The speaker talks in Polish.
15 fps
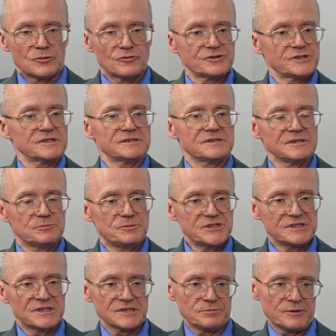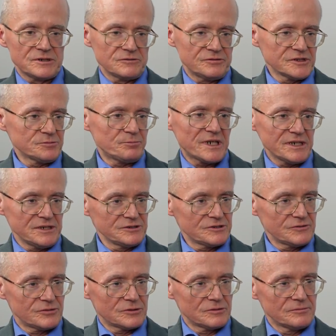ówczesnych biznesmenów jest
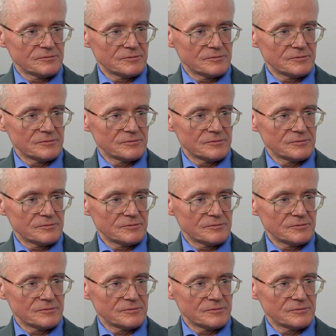państwo.